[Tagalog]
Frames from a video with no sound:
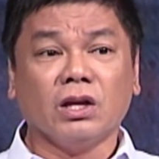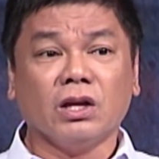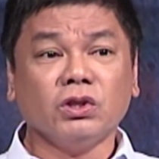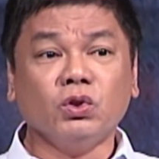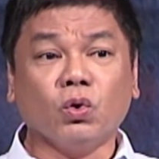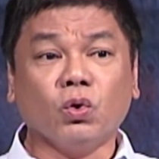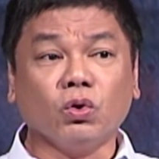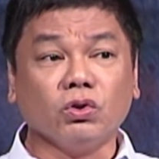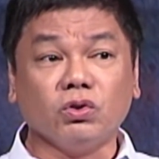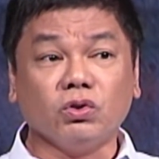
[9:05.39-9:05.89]

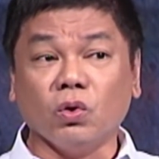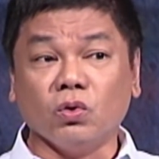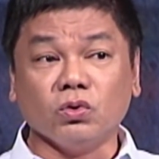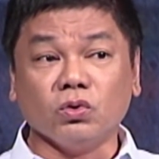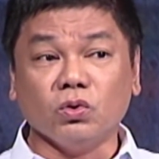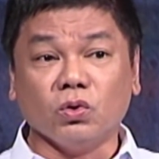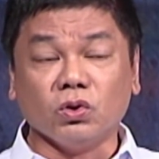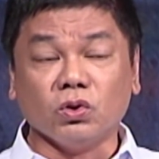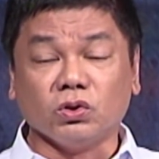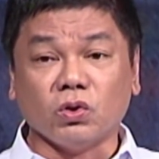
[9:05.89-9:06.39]

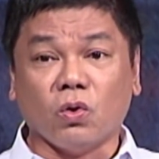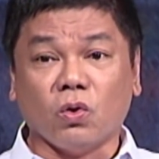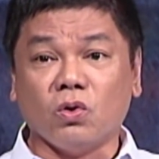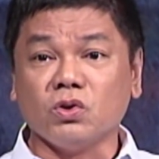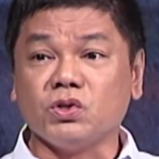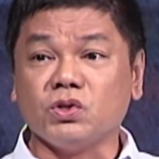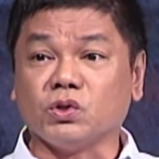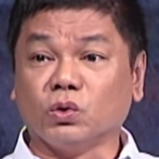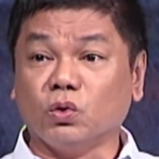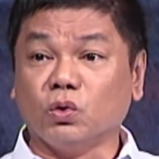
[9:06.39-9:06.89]

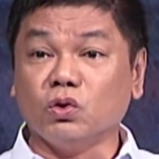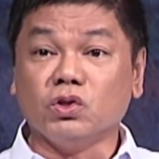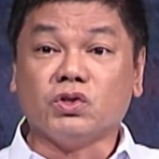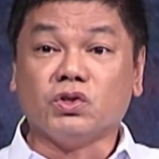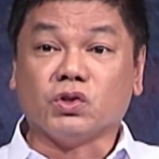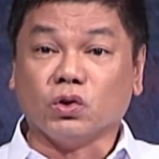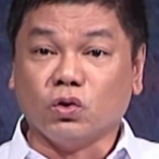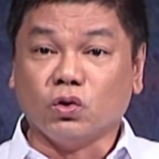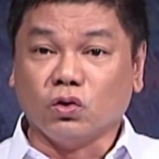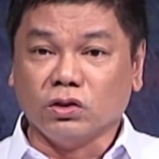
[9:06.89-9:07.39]
dugtong-dugtong,
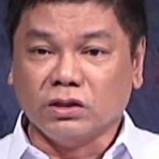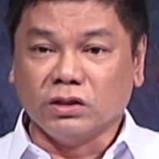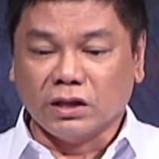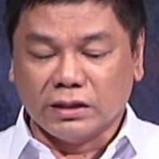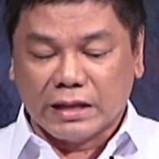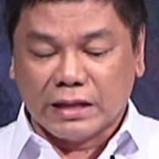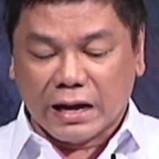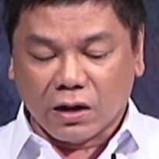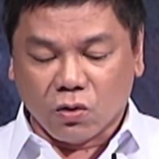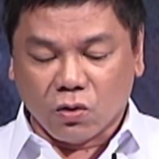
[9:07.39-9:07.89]
sunod-sunod na
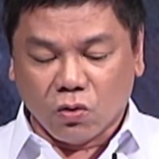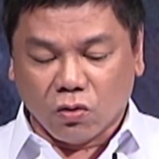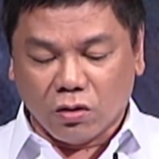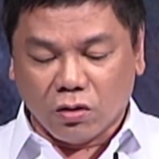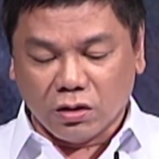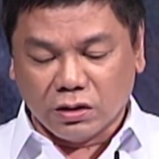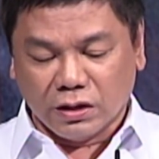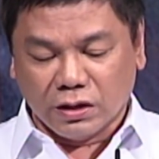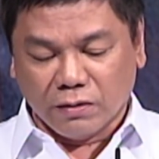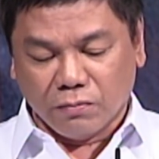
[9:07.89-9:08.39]
dagok
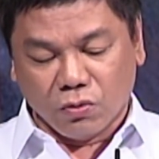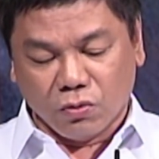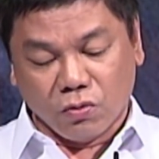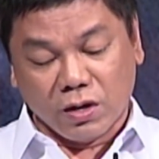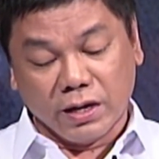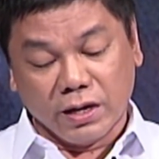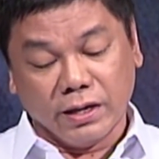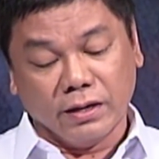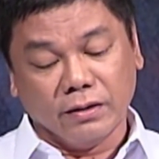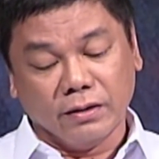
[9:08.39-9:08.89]
ng
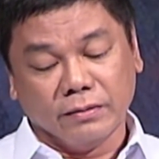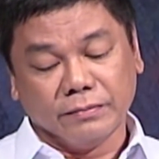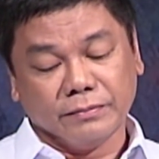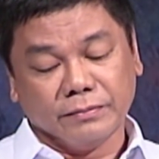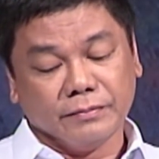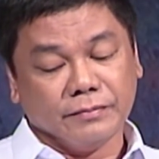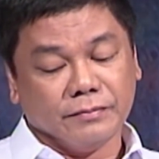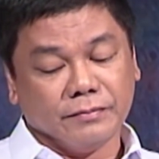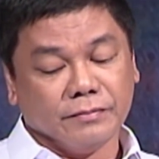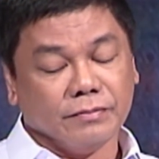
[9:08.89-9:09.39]
buhay.
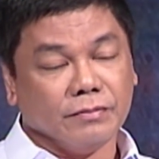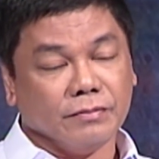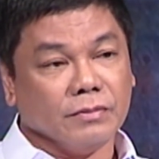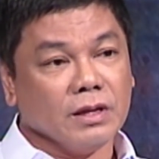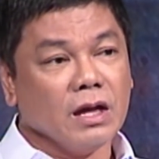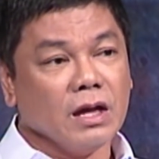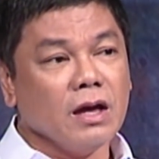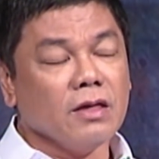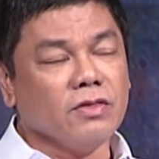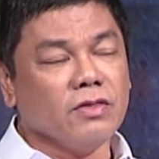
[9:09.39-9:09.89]

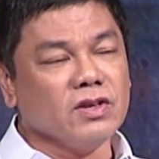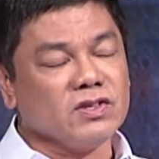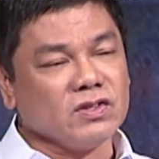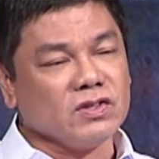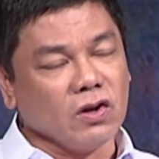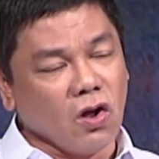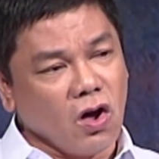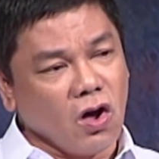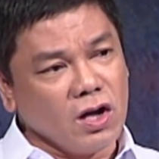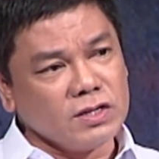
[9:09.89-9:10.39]
This
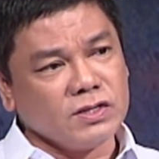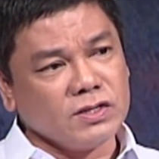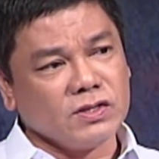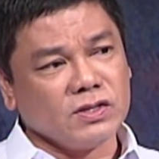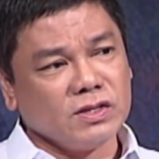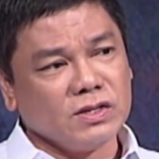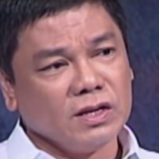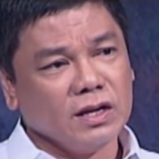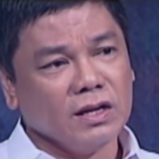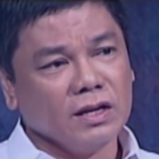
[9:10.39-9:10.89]

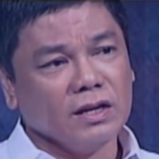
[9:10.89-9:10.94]
loss